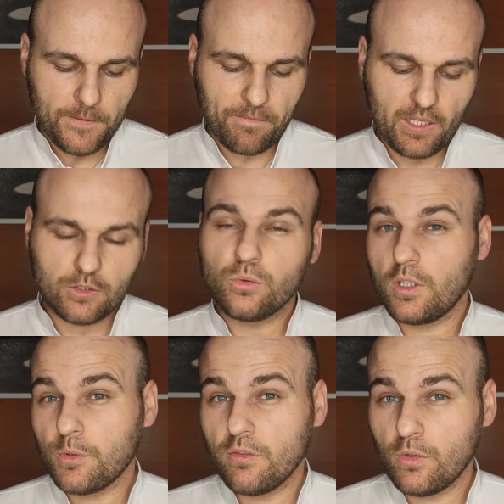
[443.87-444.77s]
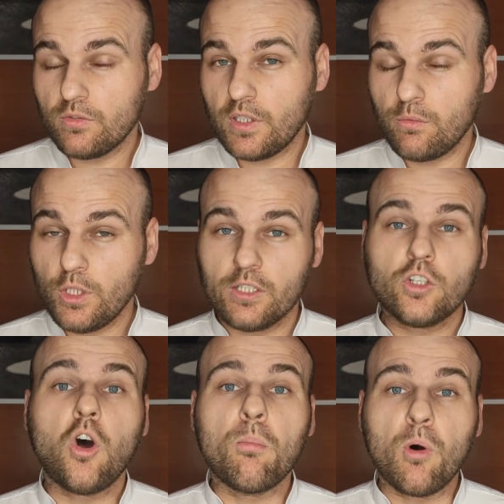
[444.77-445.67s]
E, których przywiózł ten weekend
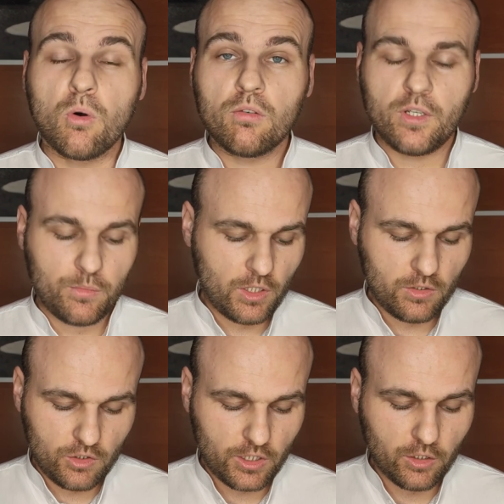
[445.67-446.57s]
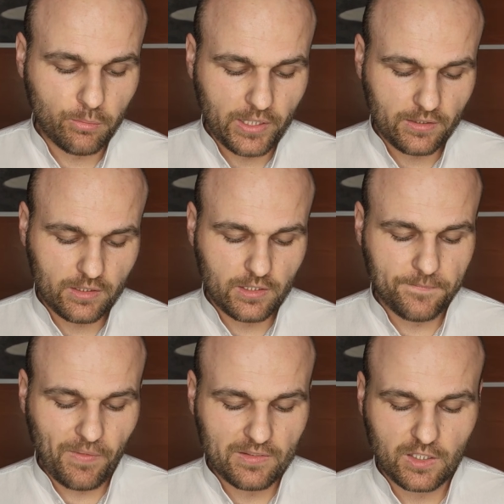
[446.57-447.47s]
o połowę mniej niż jego partner
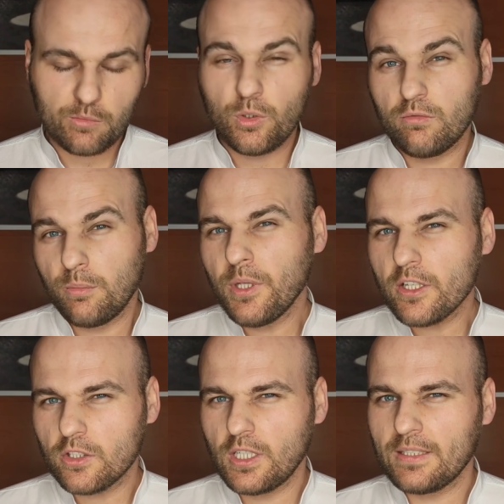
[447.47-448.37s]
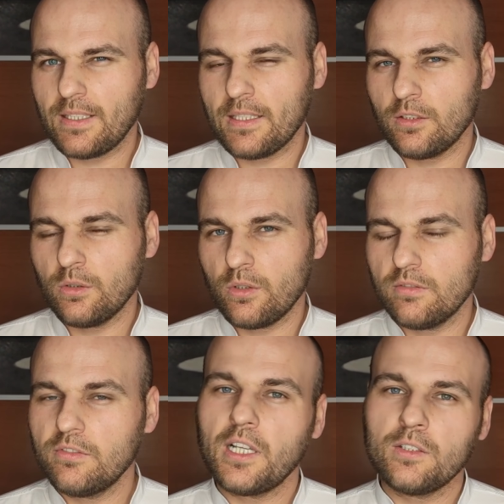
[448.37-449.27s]
zespołowy. Pierwszy raz Lando Norris
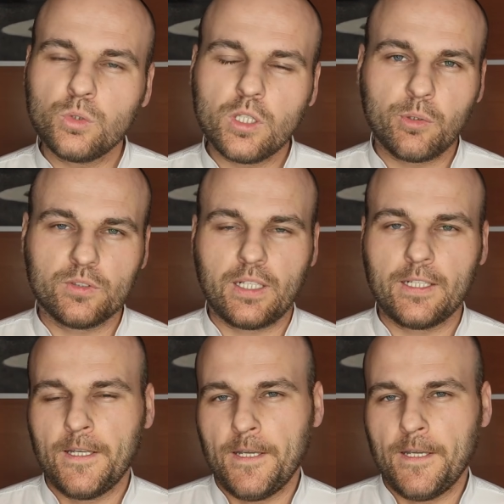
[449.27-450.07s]
wylatuje poza